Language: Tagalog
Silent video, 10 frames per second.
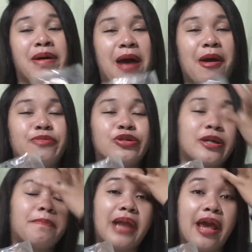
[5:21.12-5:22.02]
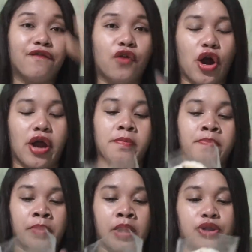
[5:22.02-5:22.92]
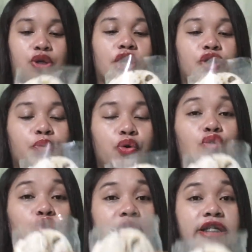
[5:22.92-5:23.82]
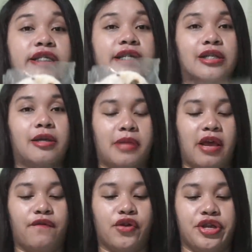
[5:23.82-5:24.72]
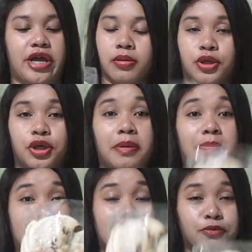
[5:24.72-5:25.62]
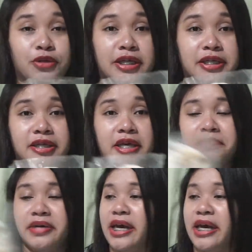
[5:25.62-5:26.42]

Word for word: Marami po siyang flavor. So, ito po yung original na flavor niya. So, ipapasok po natin sa TV.